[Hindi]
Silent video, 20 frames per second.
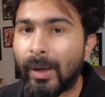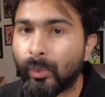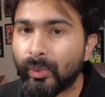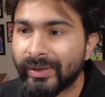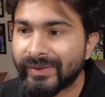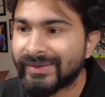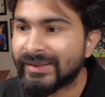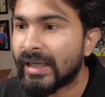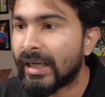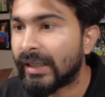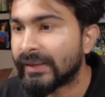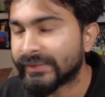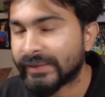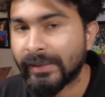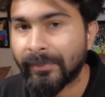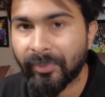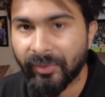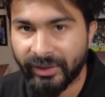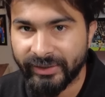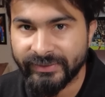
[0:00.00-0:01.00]
पाउंड इज
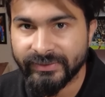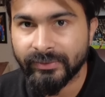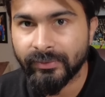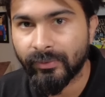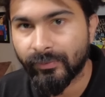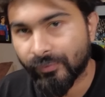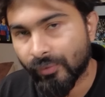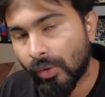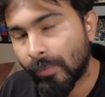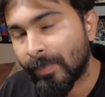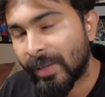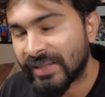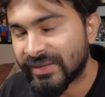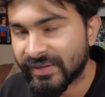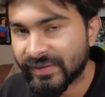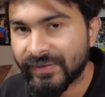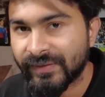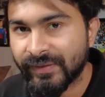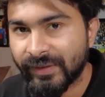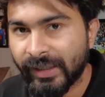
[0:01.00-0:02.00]
आस्किंग प्राइस फ्रॉम
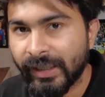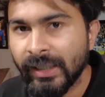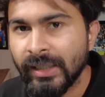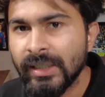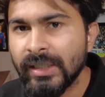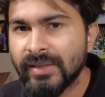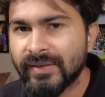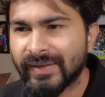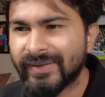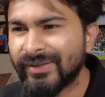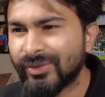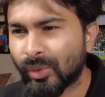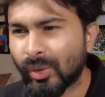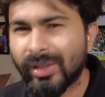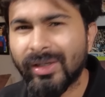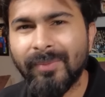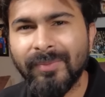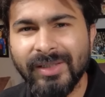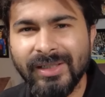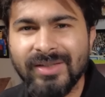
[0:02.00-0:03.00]
मैनचेस्टर सिटी चेल्सी
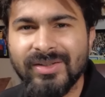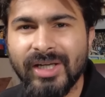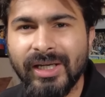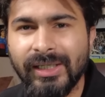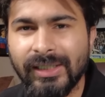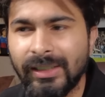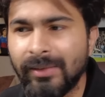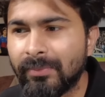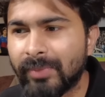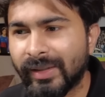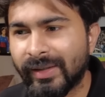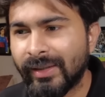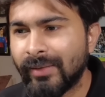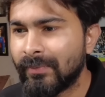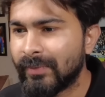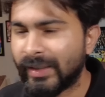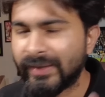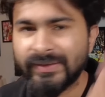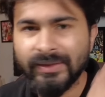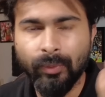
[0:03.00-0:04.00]
थोड़ा कम देना चाहेगी बट
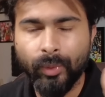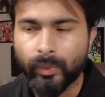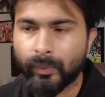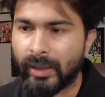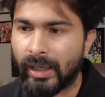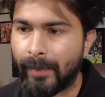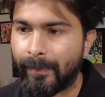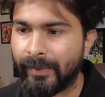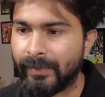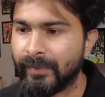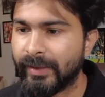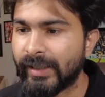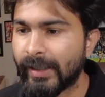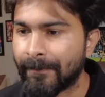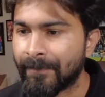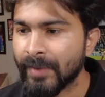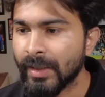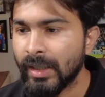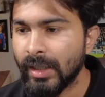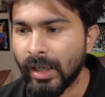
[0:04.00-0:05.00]
देन लेट्स सी व्हाट विल हैपन ठीक
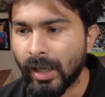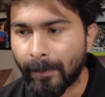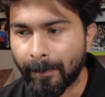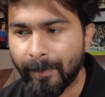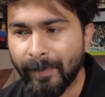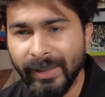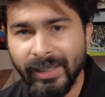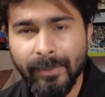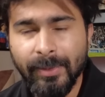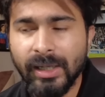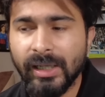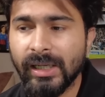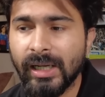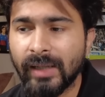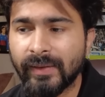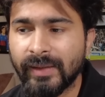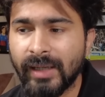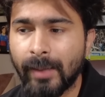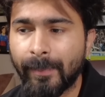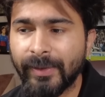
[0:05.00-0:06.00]
है मिड में अगर
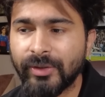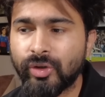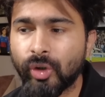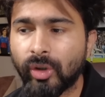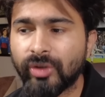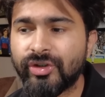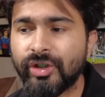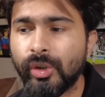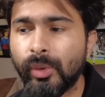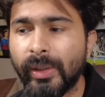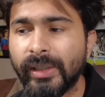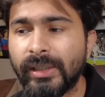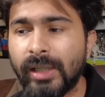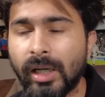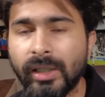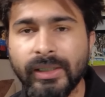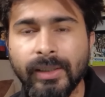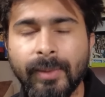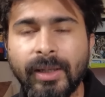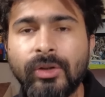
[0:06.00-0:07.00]
आते हैं यहाँ पे जॉर्जिनो एंड
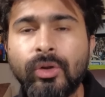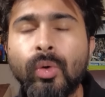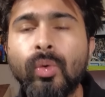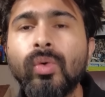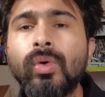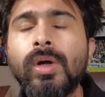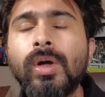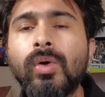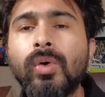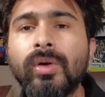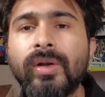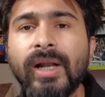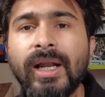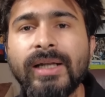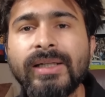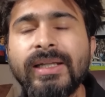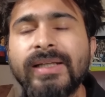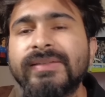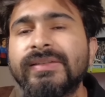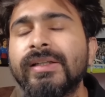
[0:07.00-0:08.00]
कांटे भाई दोनों का
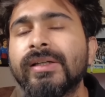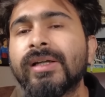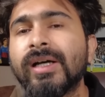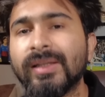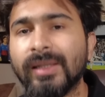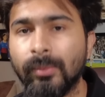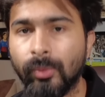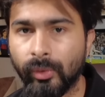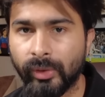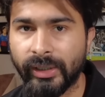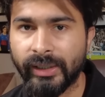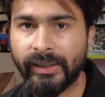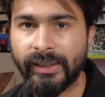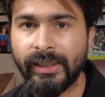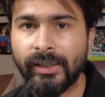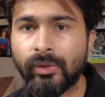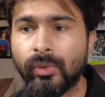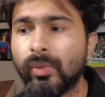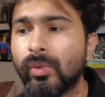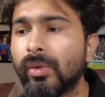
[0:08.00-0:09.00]
कॉन्ट्रैक्ट नेक्स्ट ईयर खत्म हो रहा है
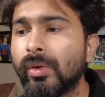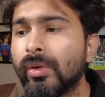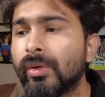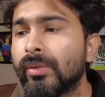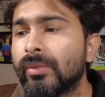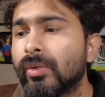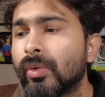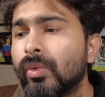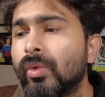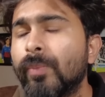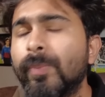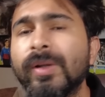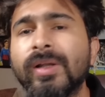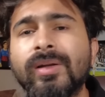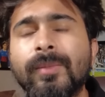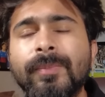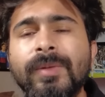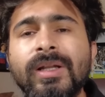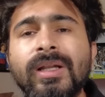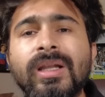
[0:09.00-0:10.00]
ठीक है दोनों दोनों
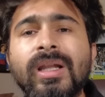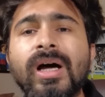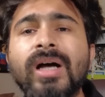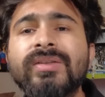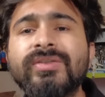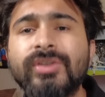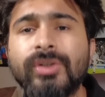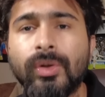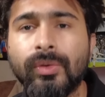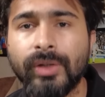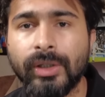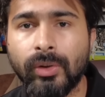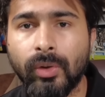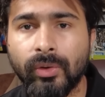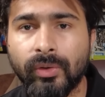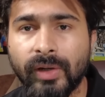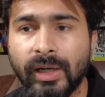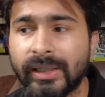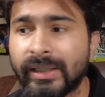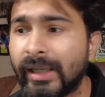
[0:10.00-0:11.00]
प्लेयर अपने लास्ट ईयर ऑन द
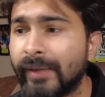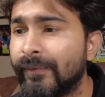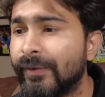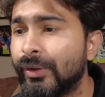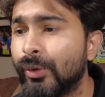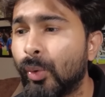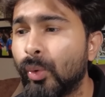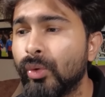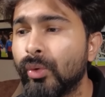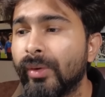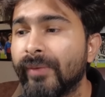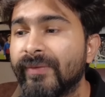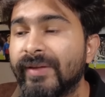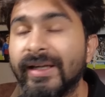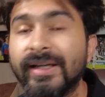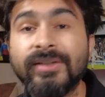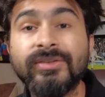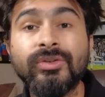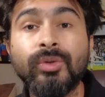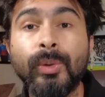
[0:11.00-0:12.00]
कॉन्ट्रैक्ट है वी डोंट नो इफ
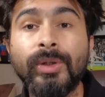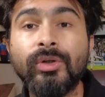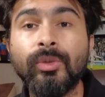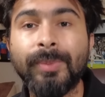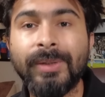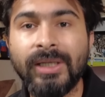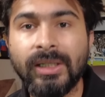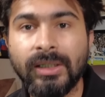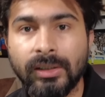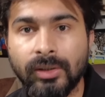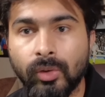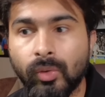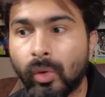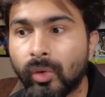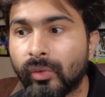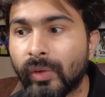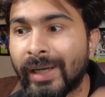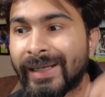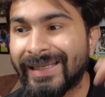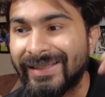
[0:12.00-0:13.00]
देर इज गोइंग टू बी अनदर
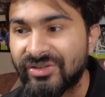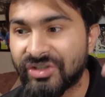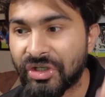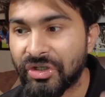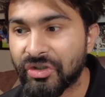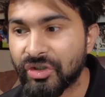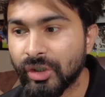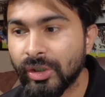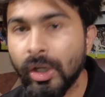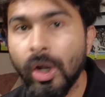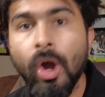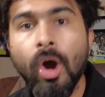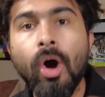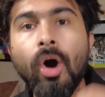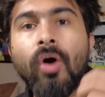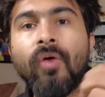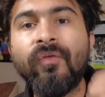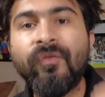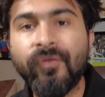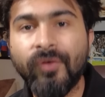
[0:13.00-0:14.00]
कॉन्ट्रैक्ट एक्सटेंशन
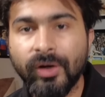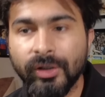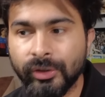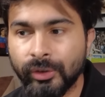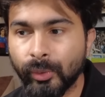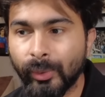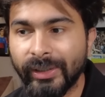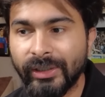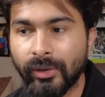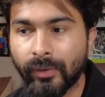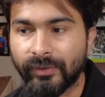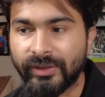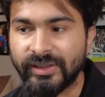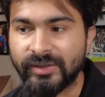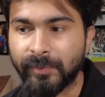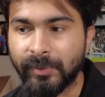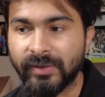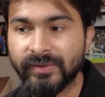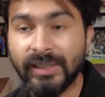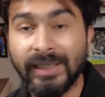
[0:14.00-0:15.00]
अफोर्ड टू एनी ऑफ
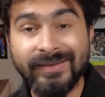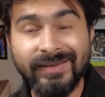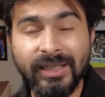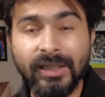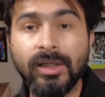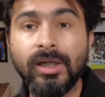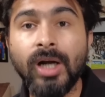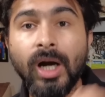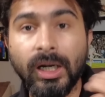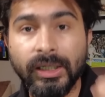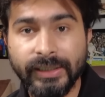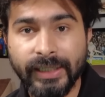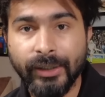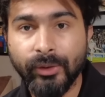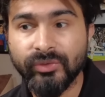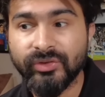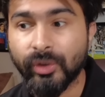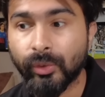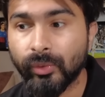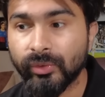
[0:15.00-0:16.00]
दिस प्लेयर्स आई थिंक कांटे
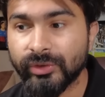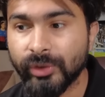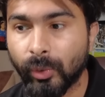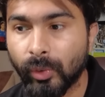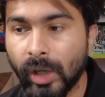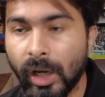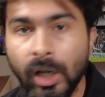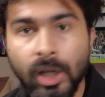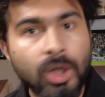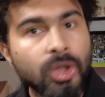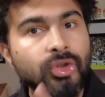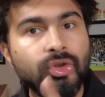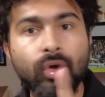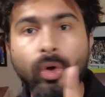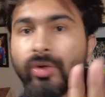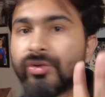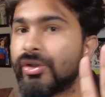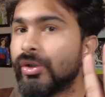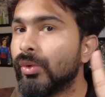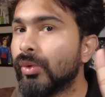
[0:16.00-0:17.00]
को जरूर से होगा
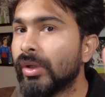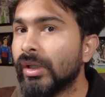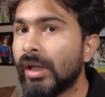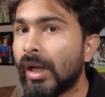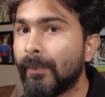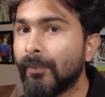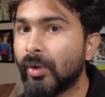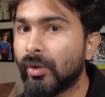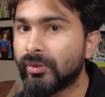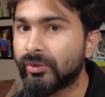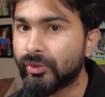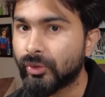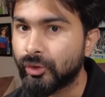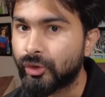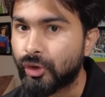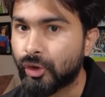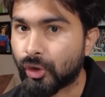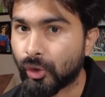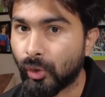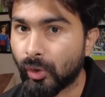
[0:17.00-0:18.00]
जॉर्जिनो के लिए आई एम नॉट सो
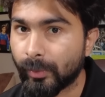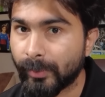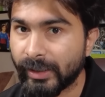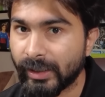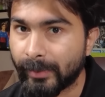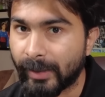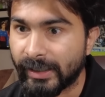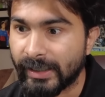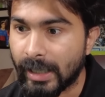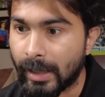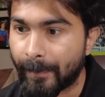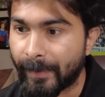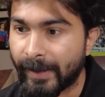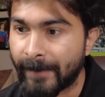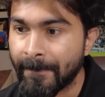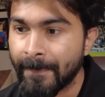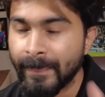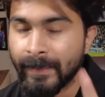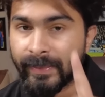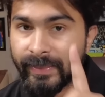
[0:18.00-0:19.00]
श्योर मेरे भाई यहाँ
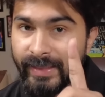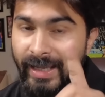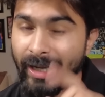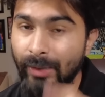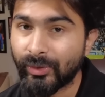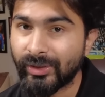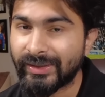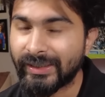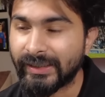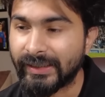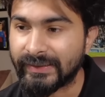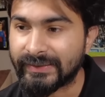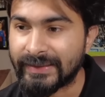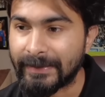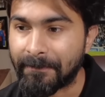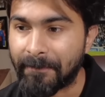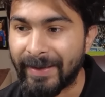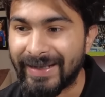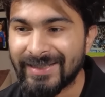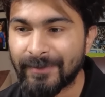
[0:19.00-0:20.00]
पे नाउ द थिंग इज
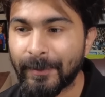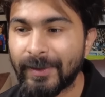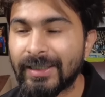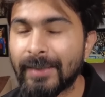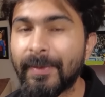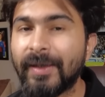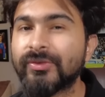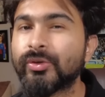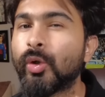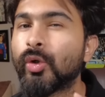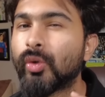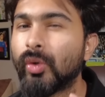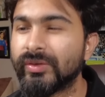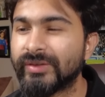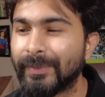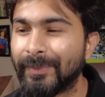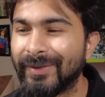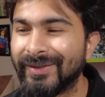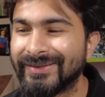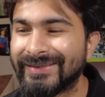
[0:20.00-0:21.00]
की बेंच पे इनके पास और कौन
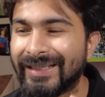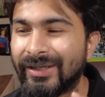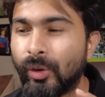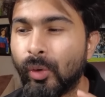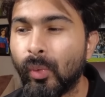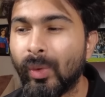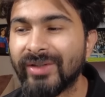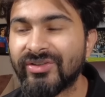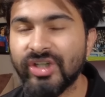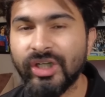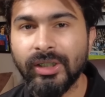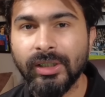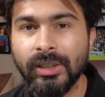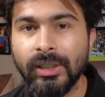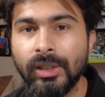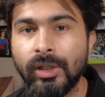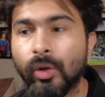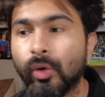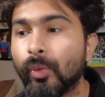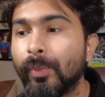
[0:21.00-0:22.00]
से प्लेयर्स है खोवाचिक
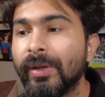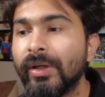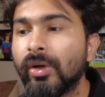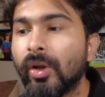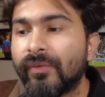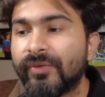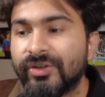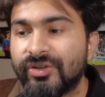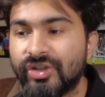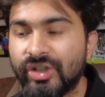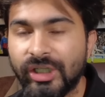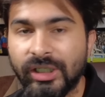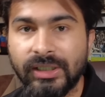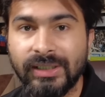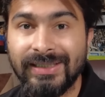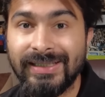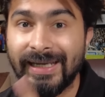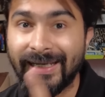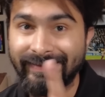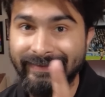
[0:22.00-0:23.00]
रूबिन लॉफ्टस चीक
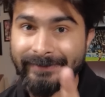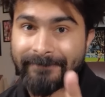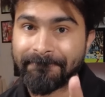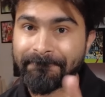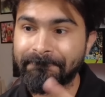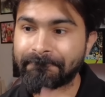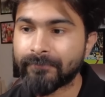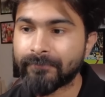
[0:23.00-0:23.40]
यस